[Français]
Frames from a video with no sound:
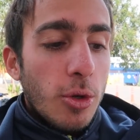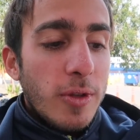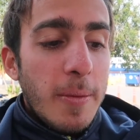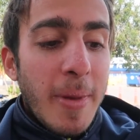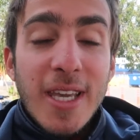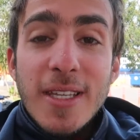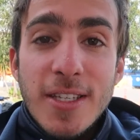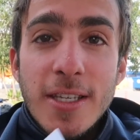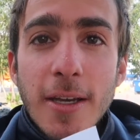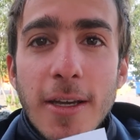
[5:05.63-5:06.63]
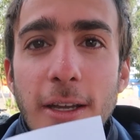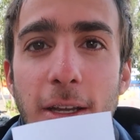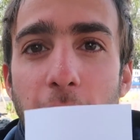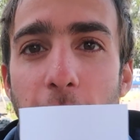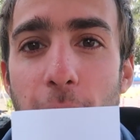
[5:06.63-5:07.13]
côté marketing
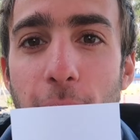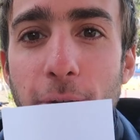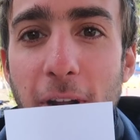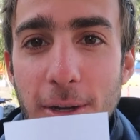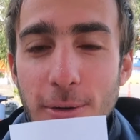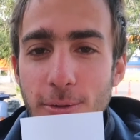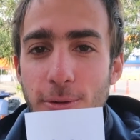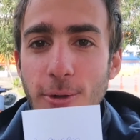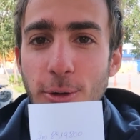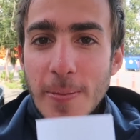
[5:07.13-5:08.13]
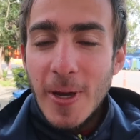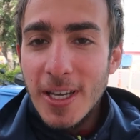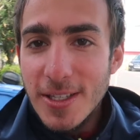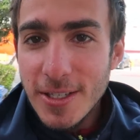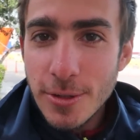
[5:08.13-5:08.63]
le, voilà, le, côté
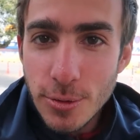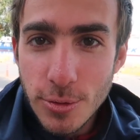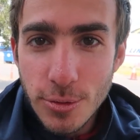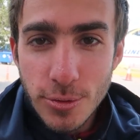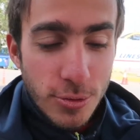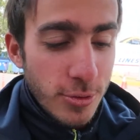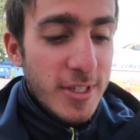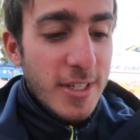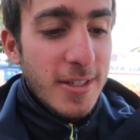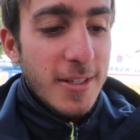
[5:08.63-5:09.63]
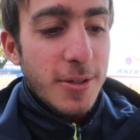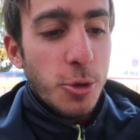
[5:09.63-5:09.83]
marketing du, site.